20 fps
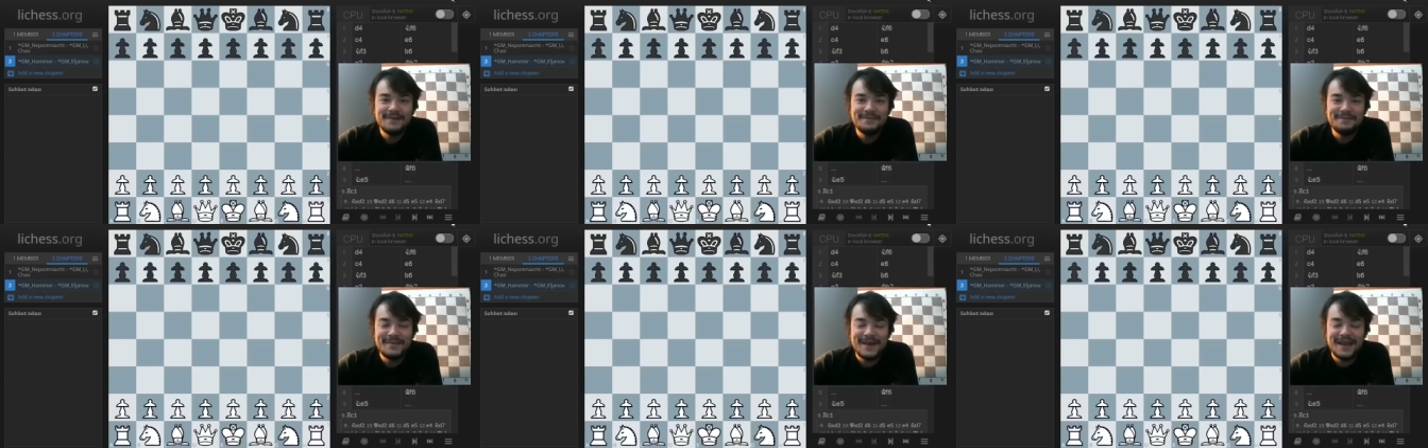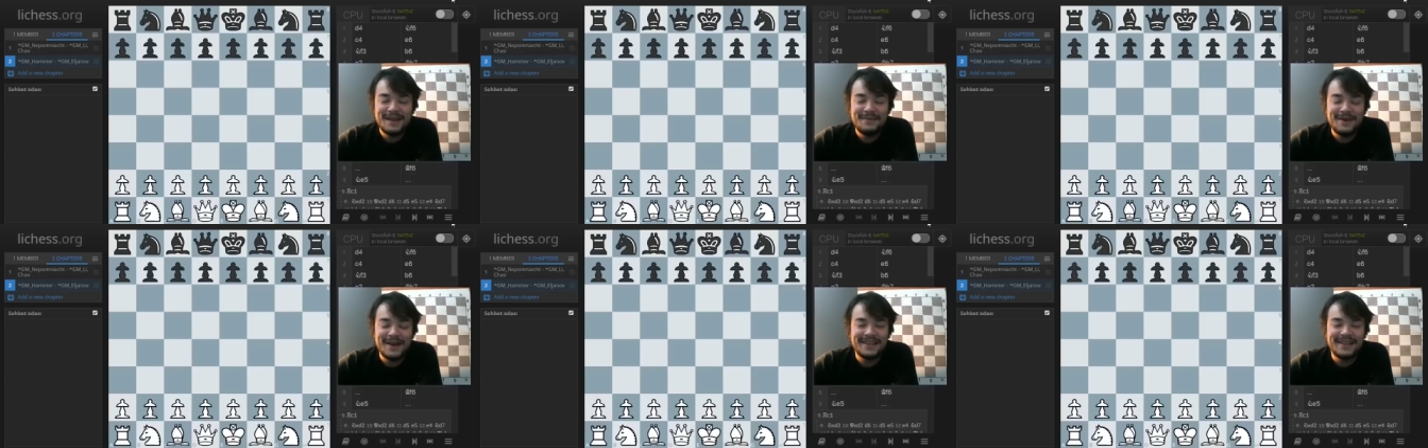
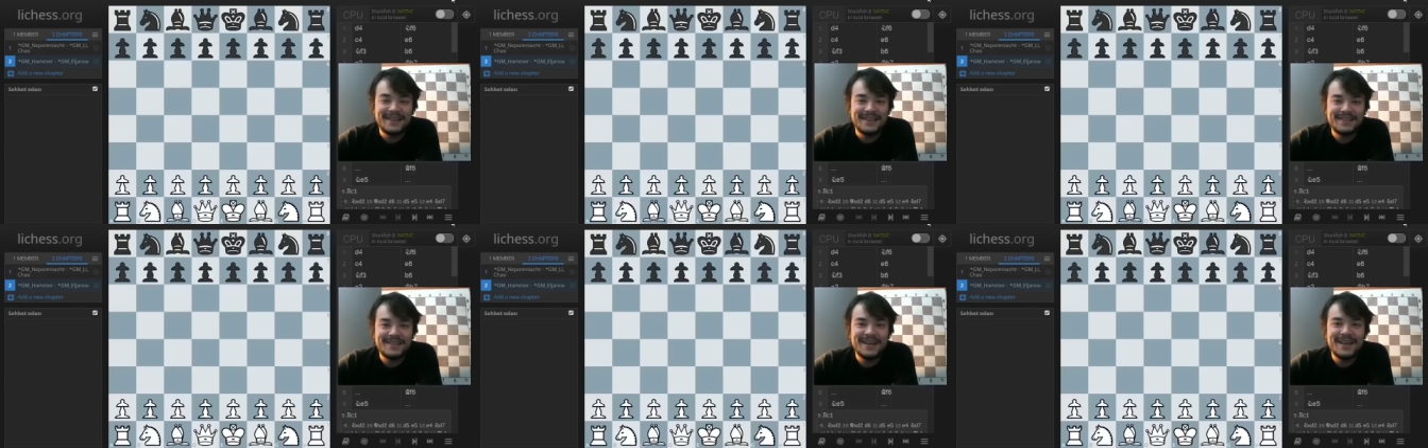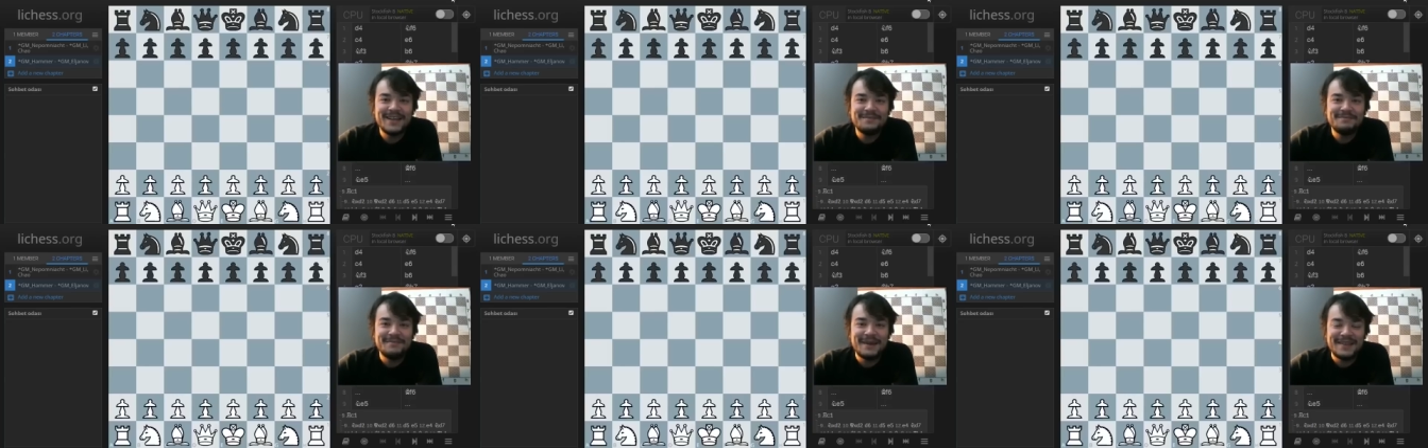Merhaba
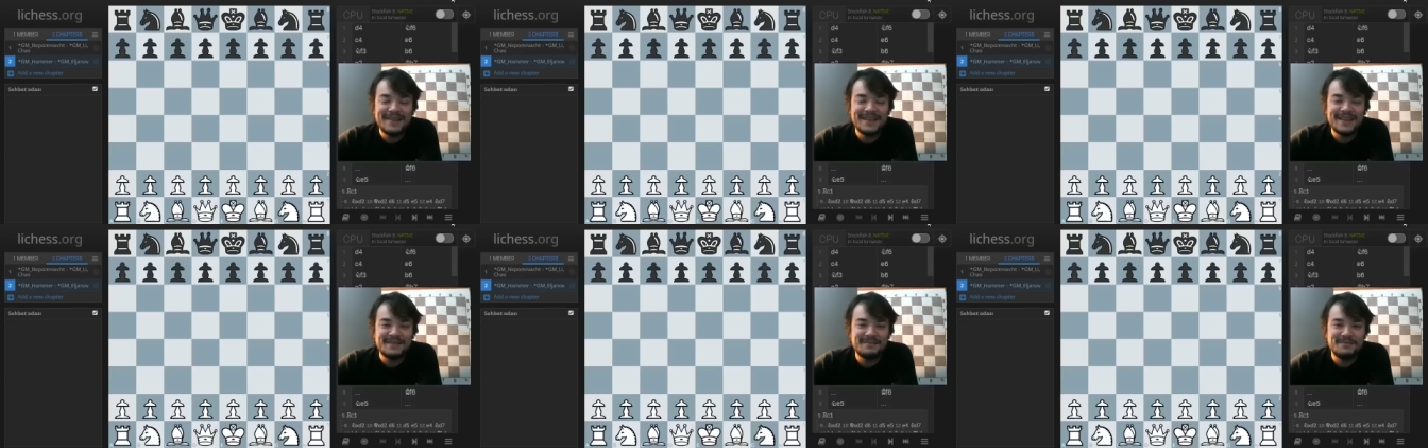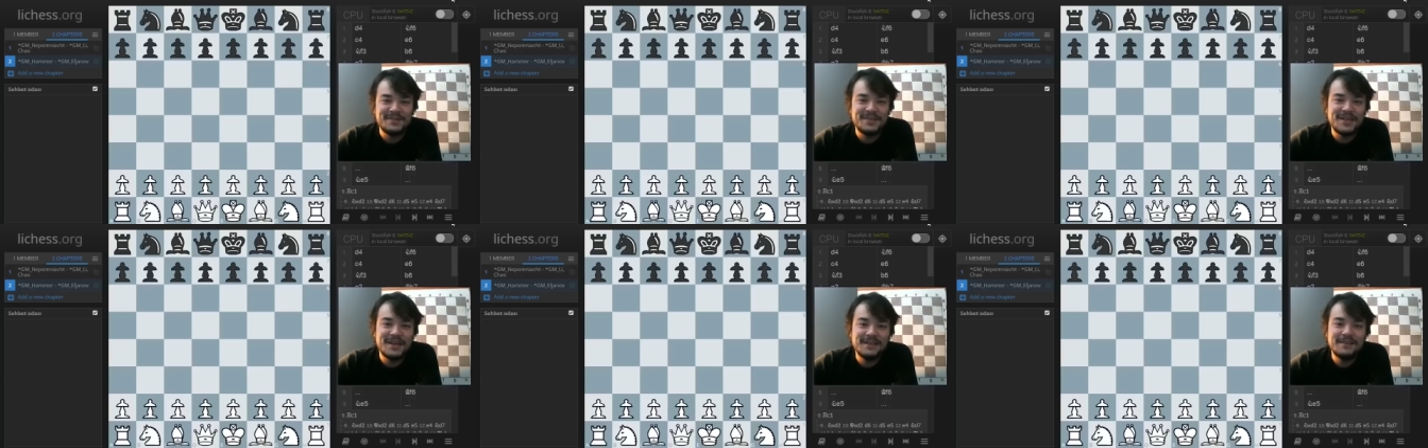arkadaşlar, ben
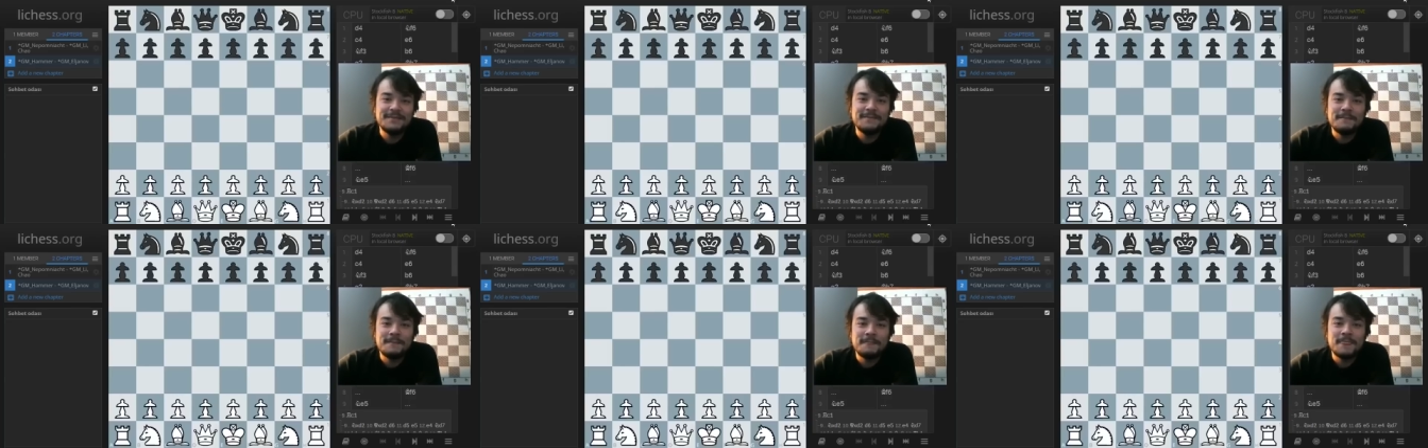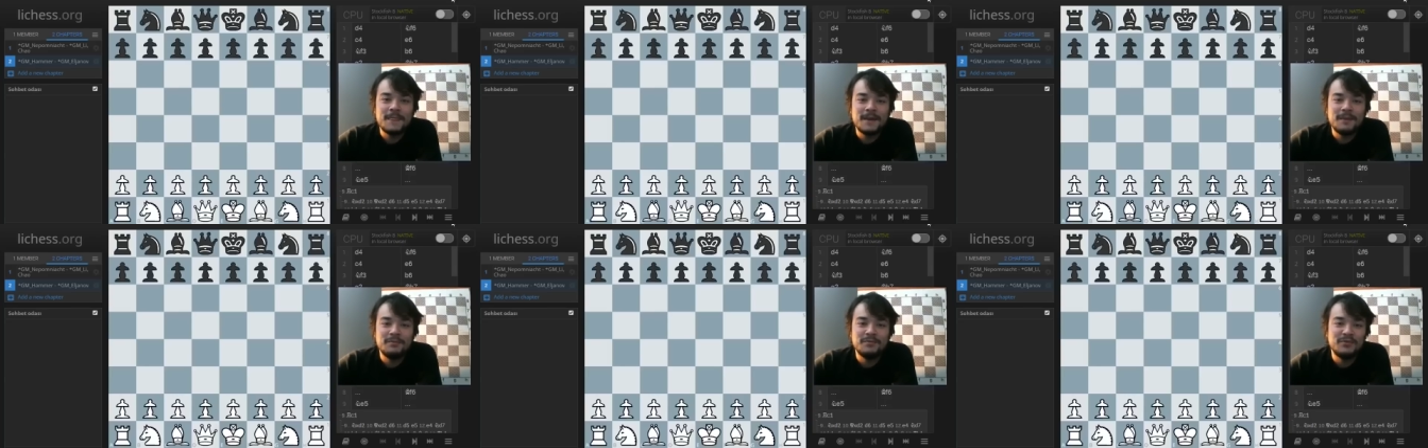Nazmi Can.
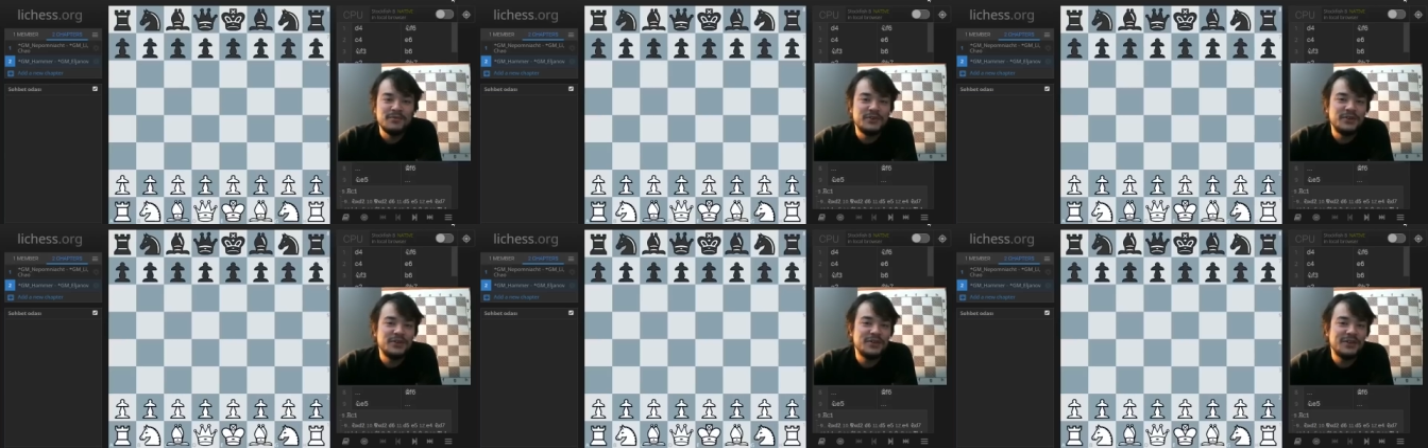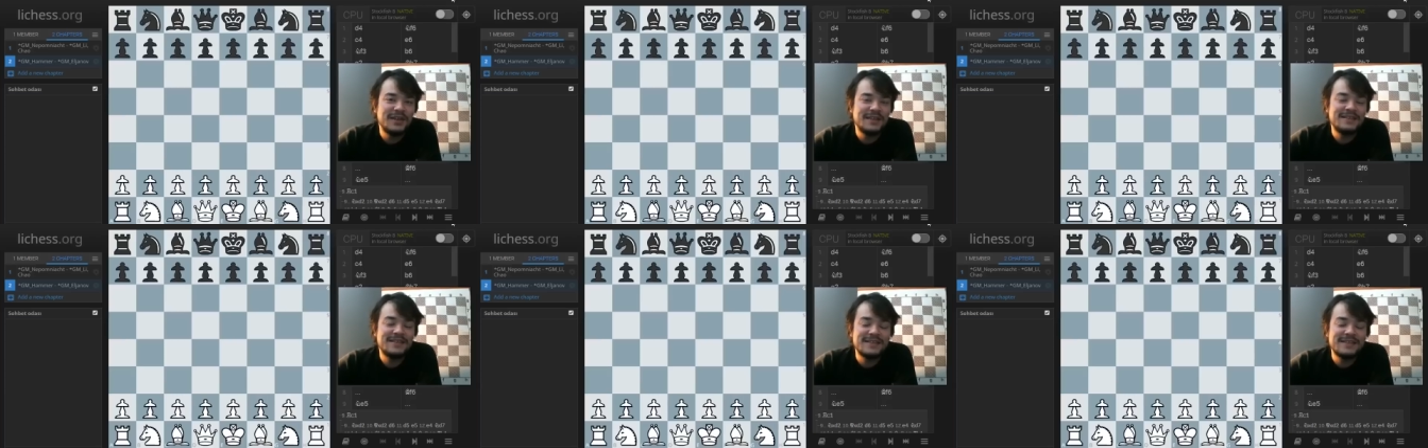Bu
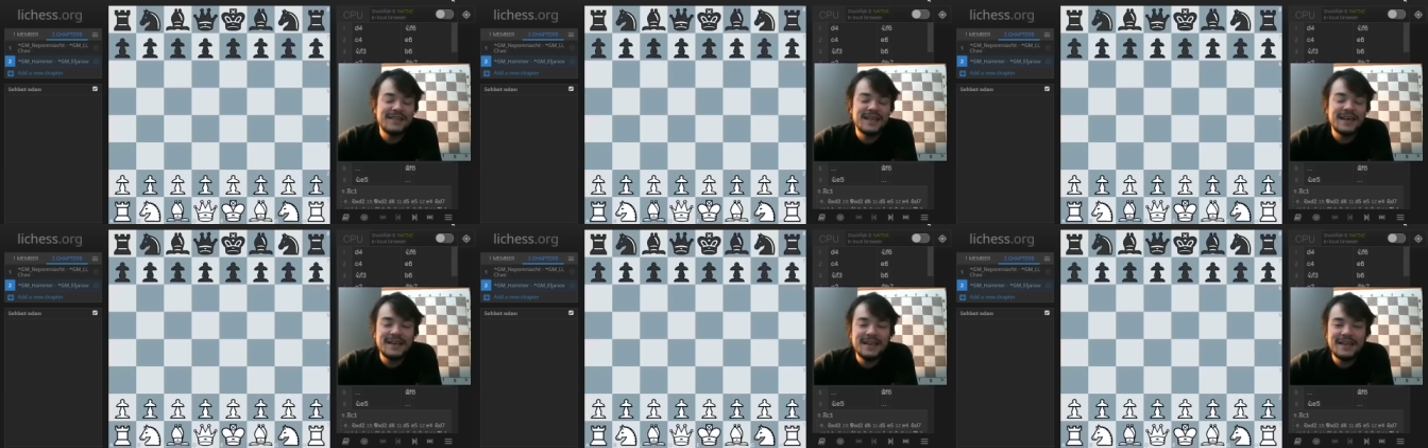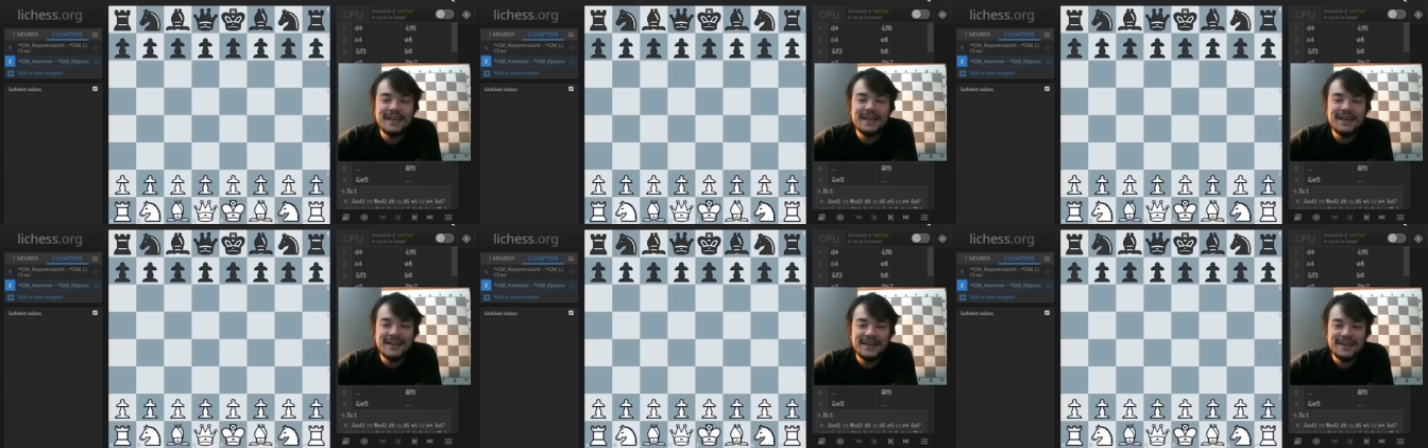videoda
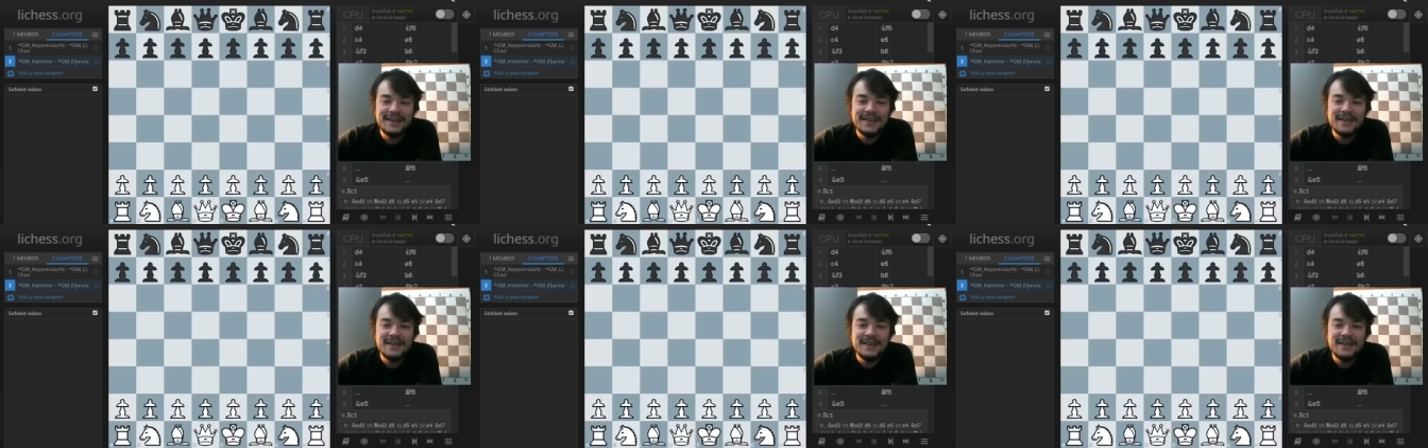sizlerle